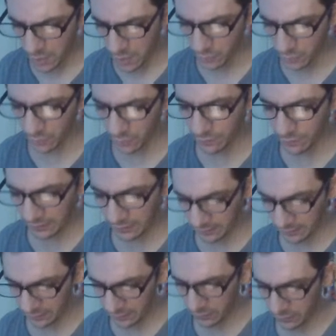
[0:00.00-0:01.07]
li ho
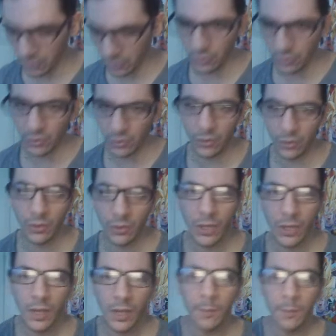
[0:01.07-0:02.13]
fatti solo
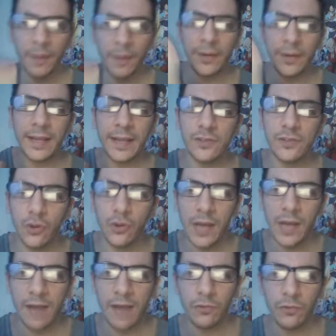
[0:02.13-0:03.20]
ma non è che
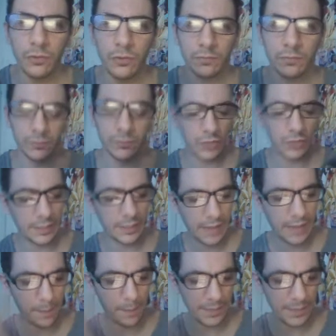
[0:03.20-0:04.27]
giocavo cioè
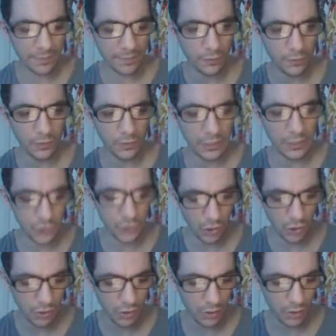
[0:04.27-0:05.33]
aprivo il
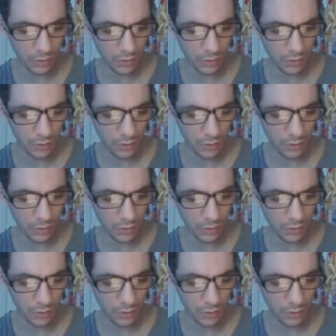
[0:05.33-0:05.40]
gioco